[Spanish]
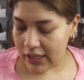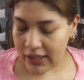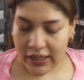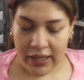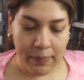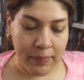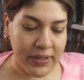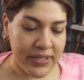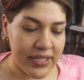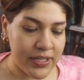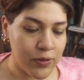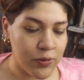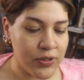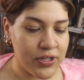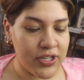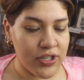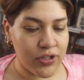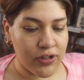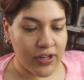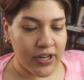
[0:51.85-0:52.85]
También si
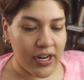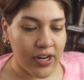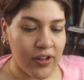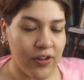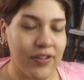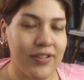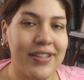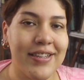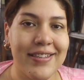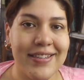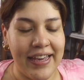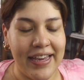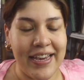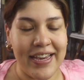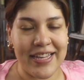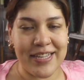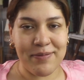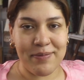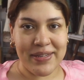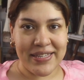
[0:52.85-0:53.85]
escuchas tronar cosas,
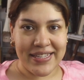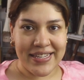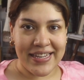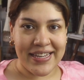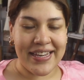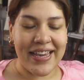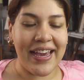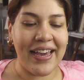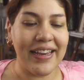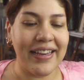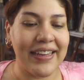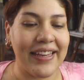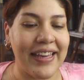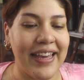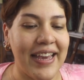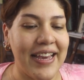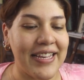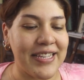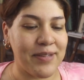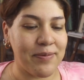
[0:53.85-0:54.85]
es mi silla
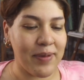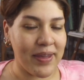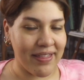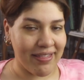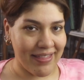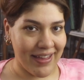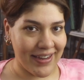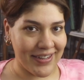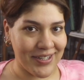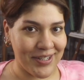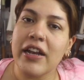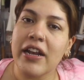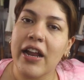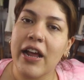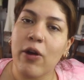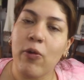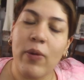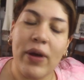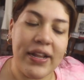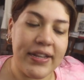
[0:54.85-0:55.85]
que es vintage.
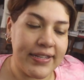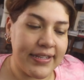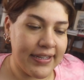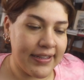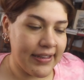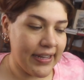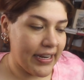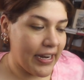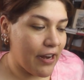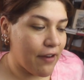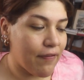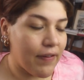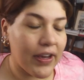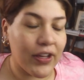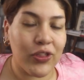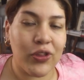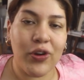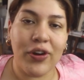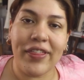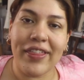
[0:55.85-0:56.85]
La cual sí tiene el
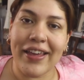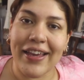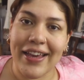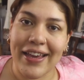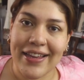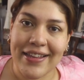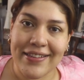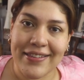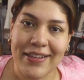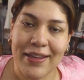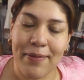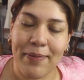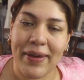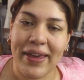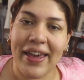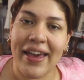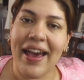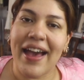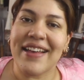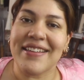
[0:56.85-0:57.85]
factor de que se
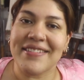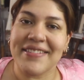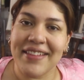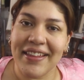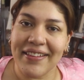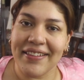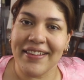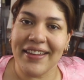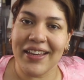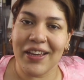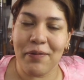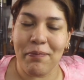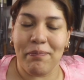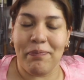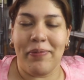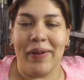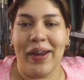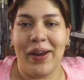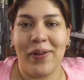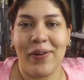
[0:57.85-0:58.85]
ve aesthetic,
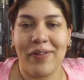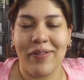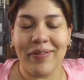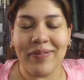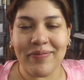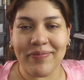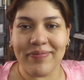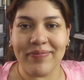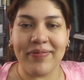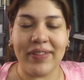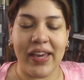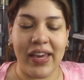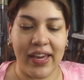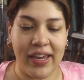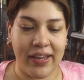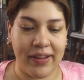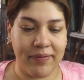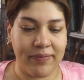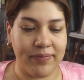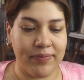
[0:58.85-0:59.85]
pero
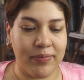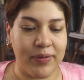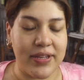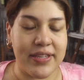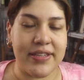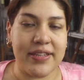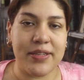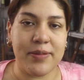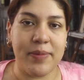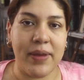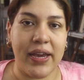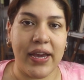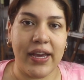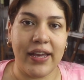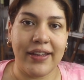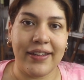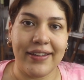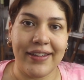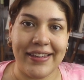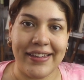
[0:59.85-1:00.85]
eh, pues es
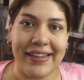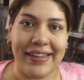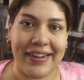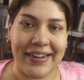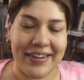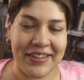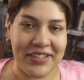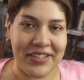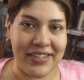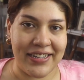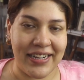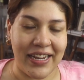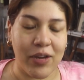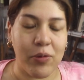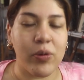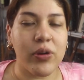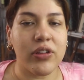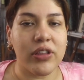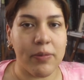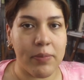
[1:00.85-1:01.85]
vieja y rechina.
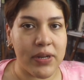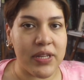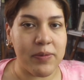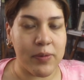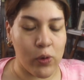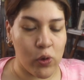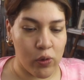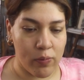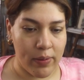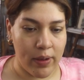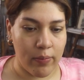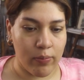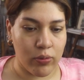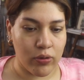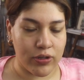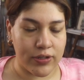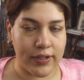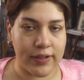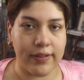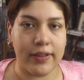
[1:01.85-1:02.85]
Bueno, también es mi culpa
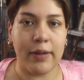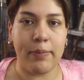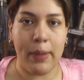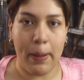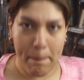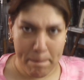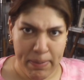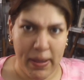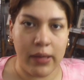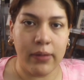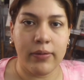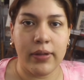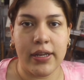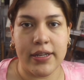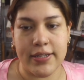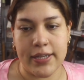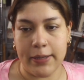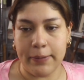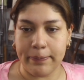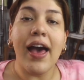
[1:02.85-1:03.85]
por sentarme
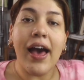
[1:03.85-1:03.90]
así.